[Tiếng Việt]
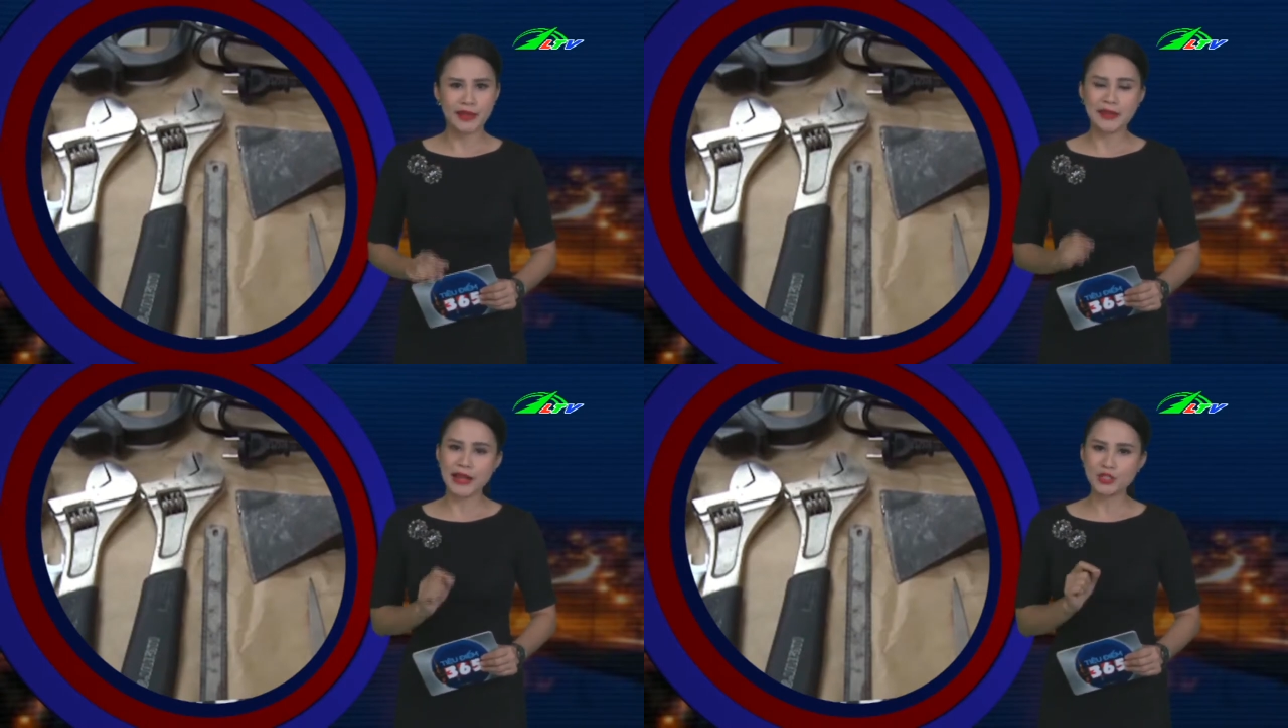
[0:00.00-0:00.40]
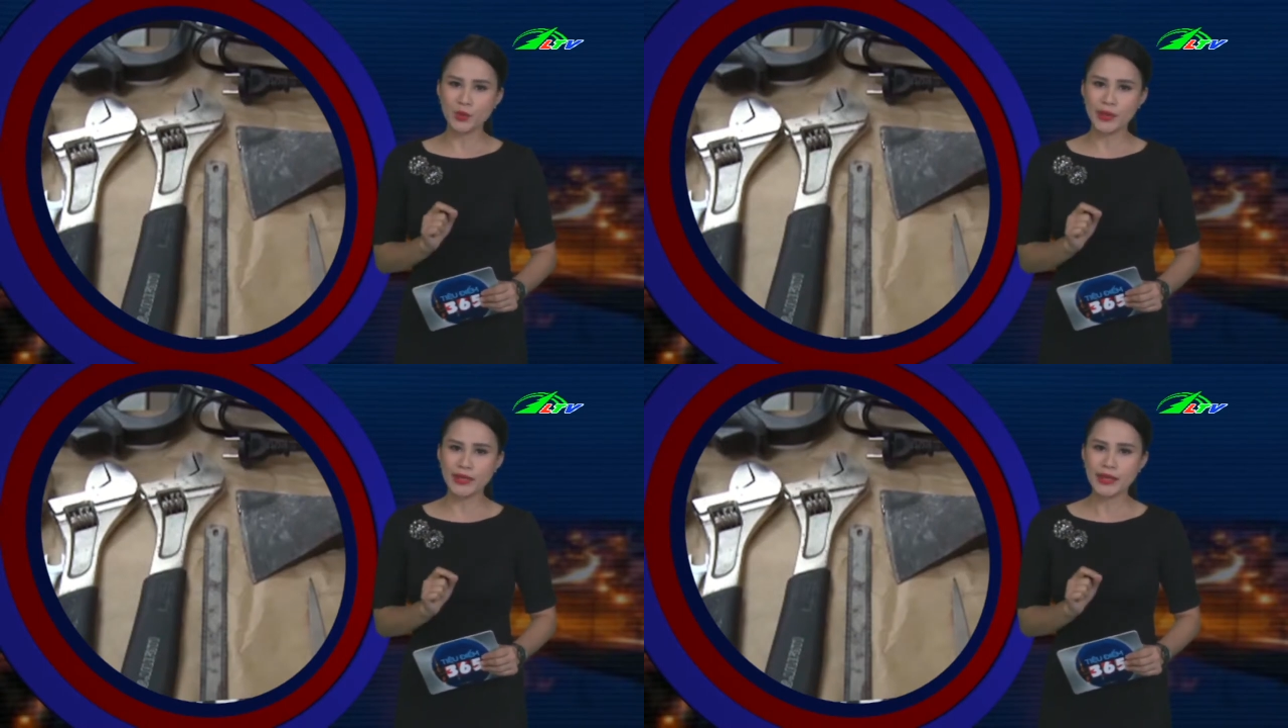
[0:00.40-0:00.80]
Đáng
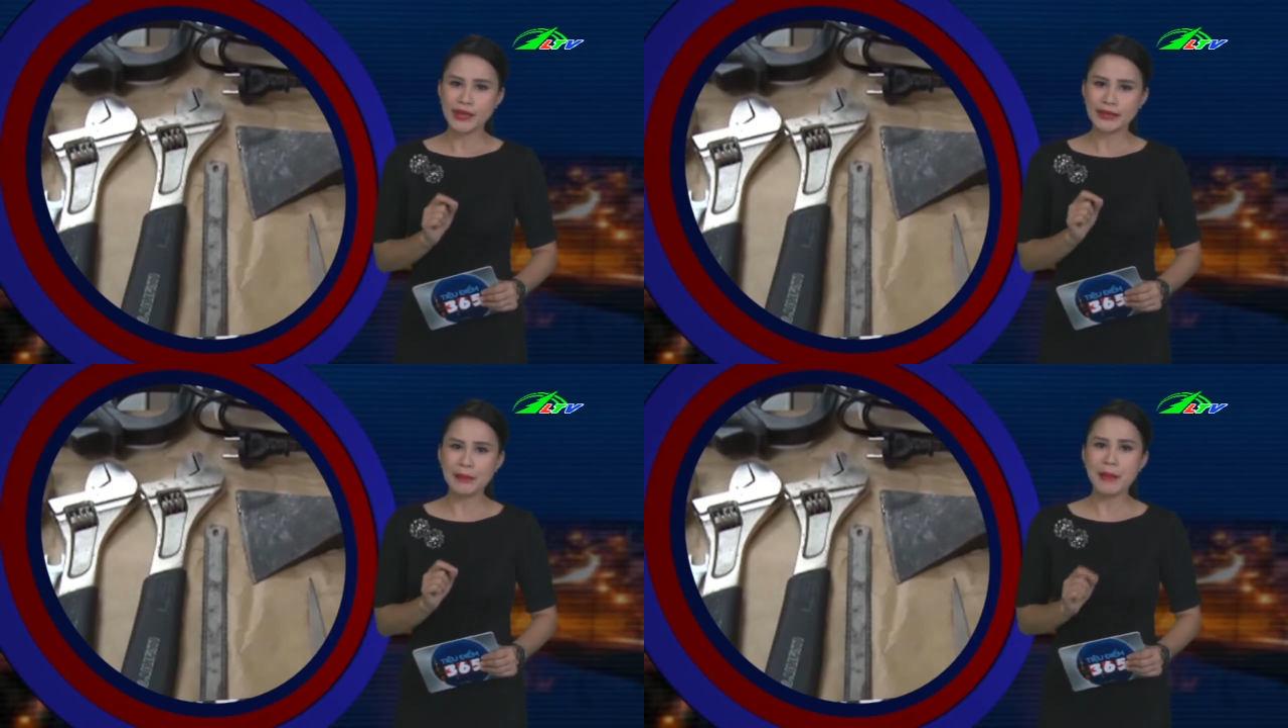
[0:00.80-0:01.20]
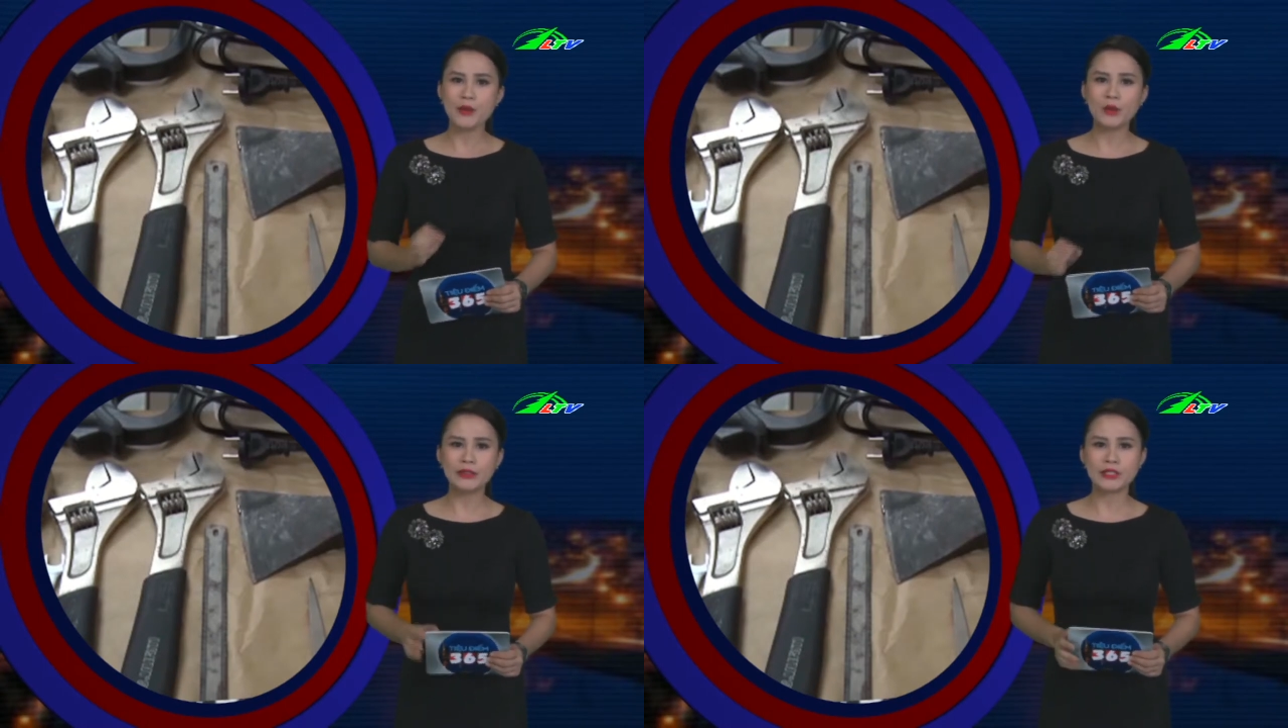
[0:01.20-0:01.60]
chú ý, cả
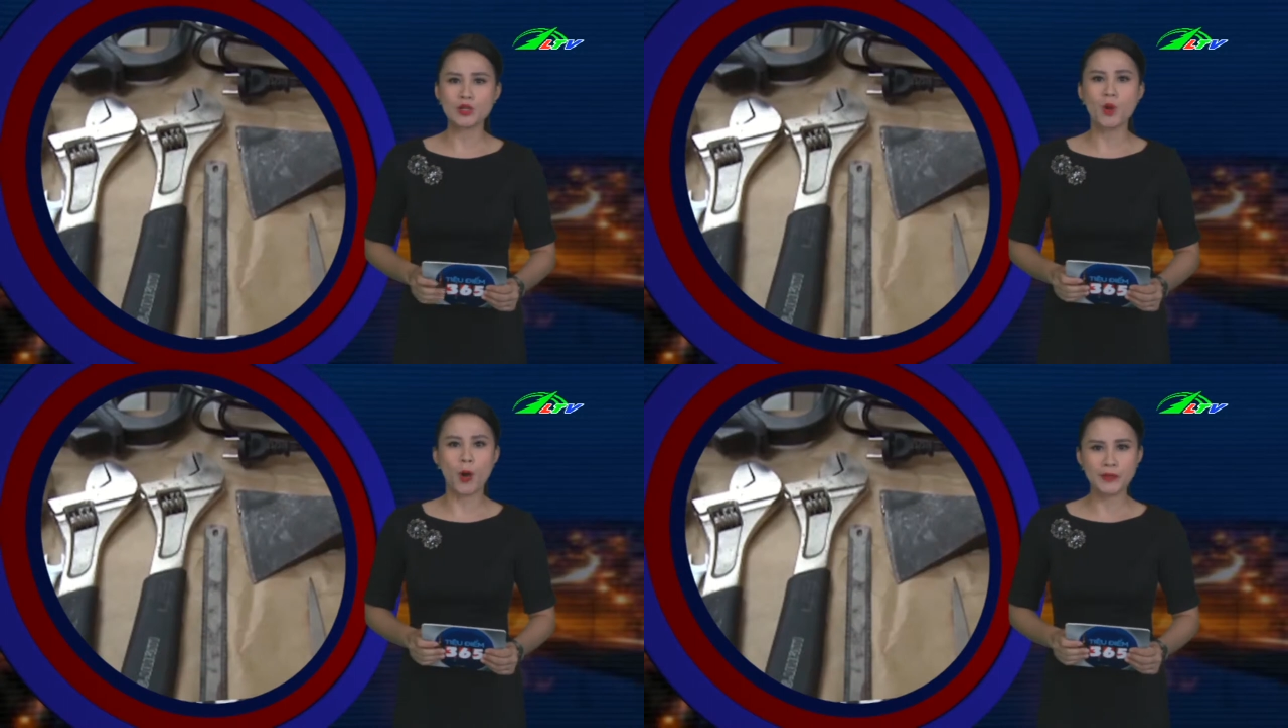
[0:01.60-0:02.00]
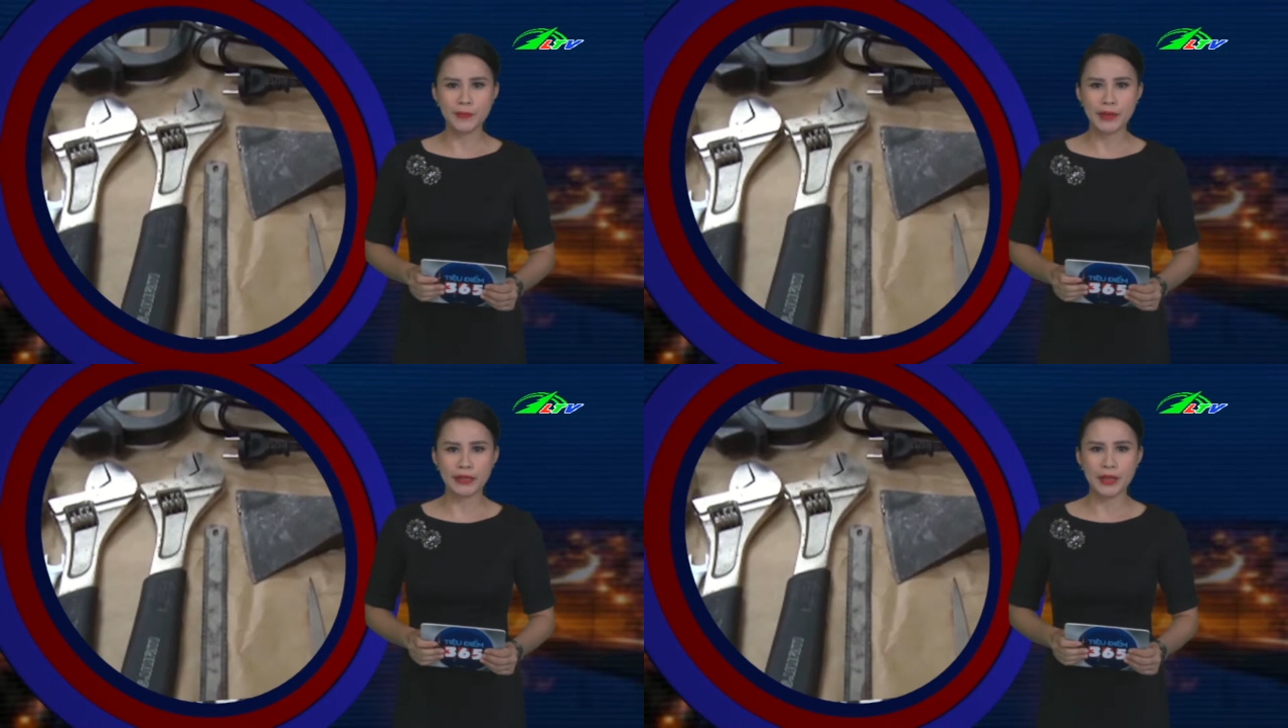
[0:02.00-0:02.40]
ba đối tượng trong ổ
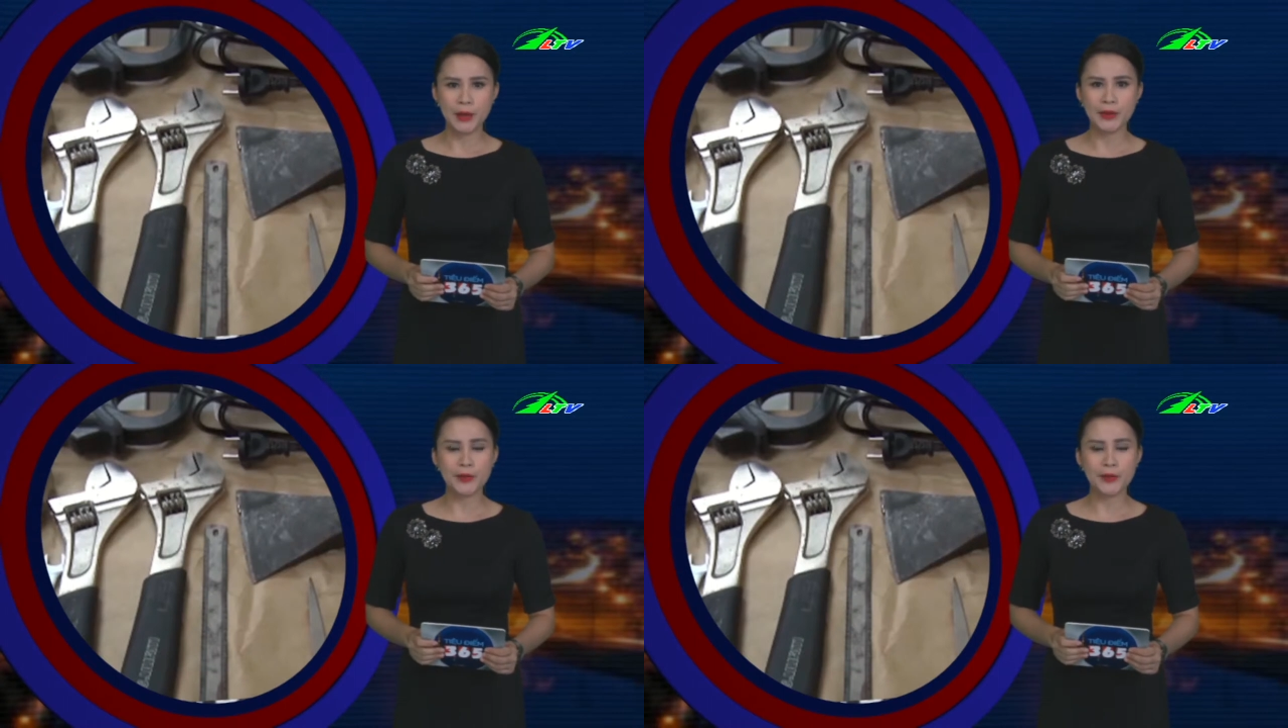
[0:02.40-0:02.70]
nhóm này